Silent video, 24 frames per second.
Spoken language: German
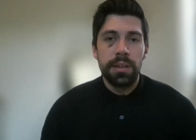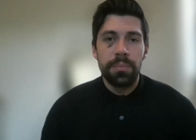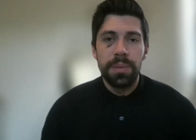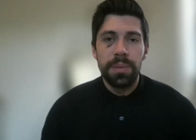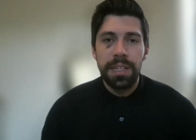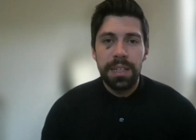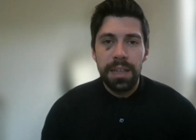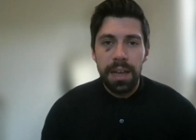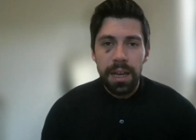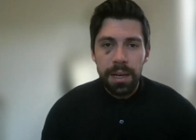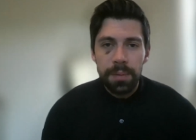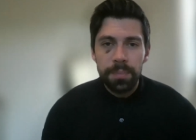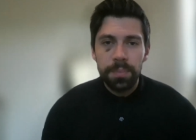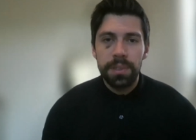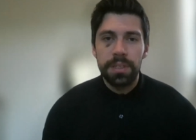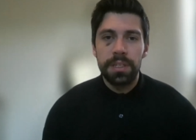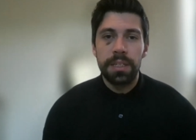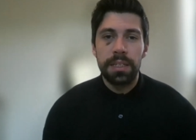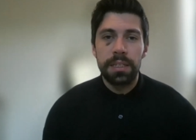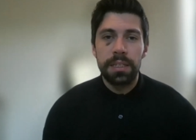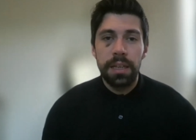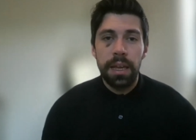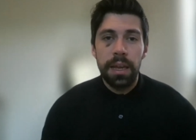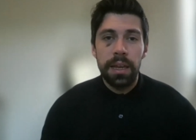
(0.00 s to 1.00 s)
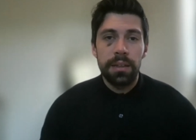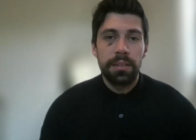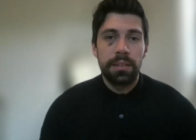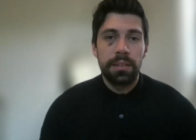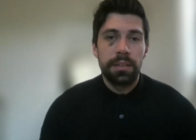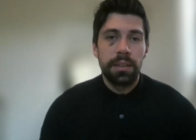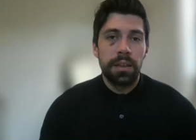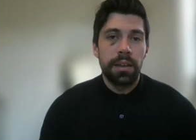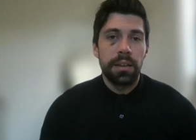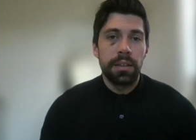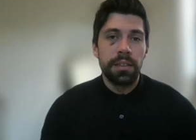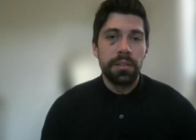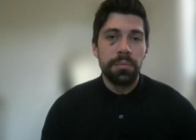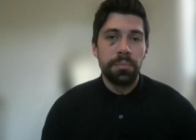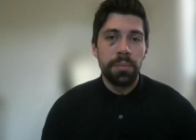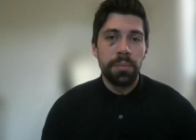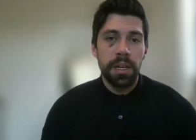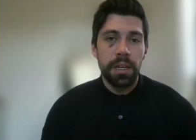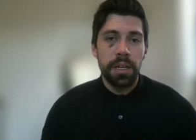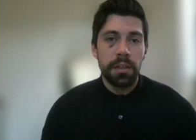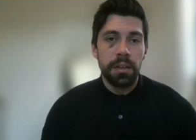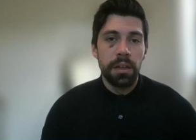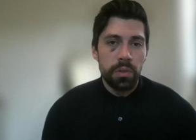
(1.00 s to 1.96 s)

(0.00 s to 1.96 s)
mit Absicht extra gemein